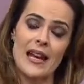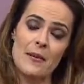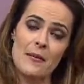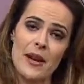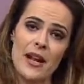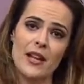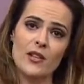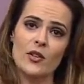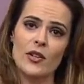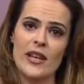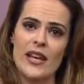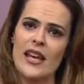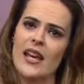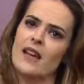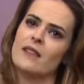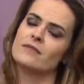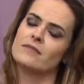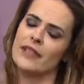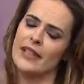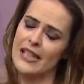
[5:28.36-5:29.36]
Lembrando
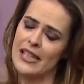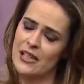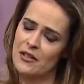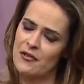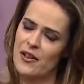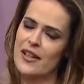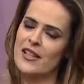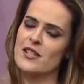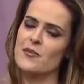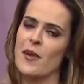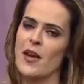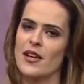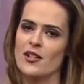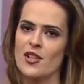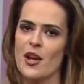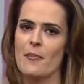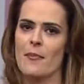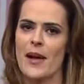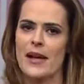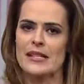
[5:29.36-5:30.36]
que,
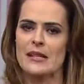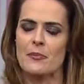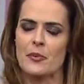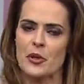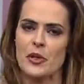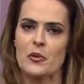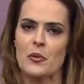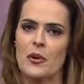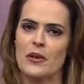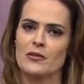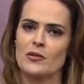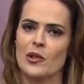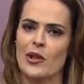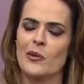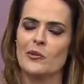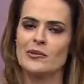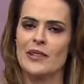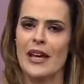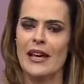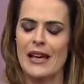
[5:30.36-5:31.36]
infelizmente, a peça, por
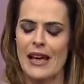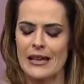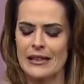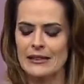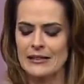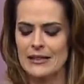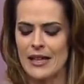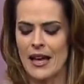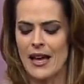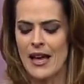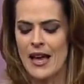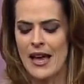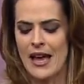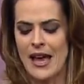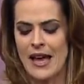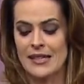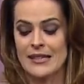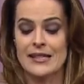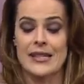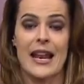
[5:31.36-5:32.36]
enquanto, não tem ainda
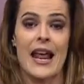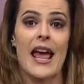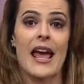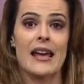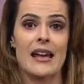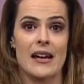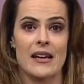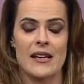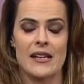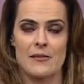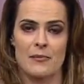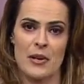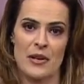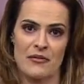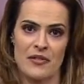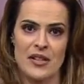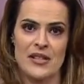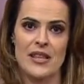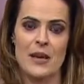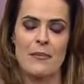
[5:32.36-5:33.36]
é, estreia
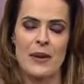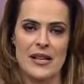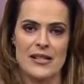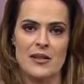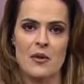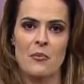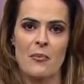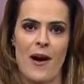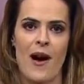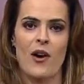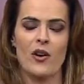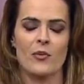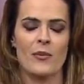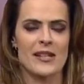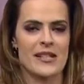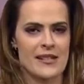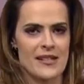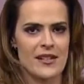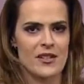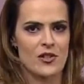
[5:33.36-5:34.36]
prevista para São Paulo.
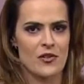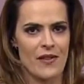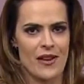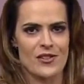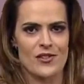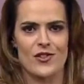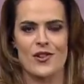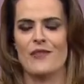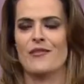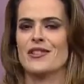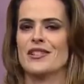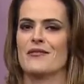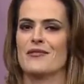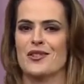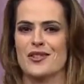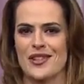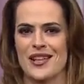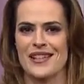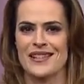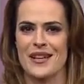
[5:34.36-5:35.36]
Mas assim que tiver, a gente
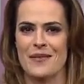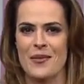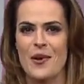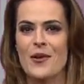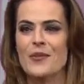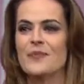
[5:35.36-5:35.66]
avisa vocês, tá